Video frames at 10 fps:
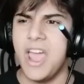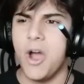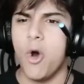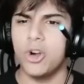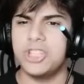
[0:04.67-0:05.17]

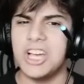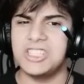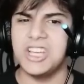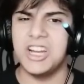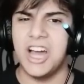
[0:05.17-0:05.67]
ve Orta
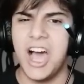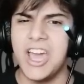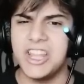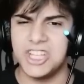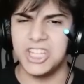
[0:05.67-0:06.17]
Asya'nın
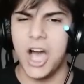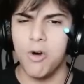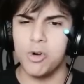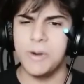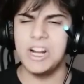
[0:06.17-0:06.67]
ayrıca da
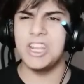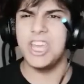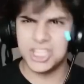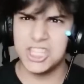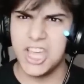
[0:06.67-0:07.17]
Avrupa'nın
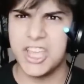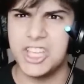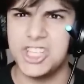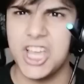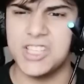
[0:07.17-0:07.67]
içinden
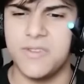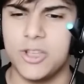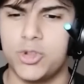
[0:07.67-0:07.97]
geçeceğiz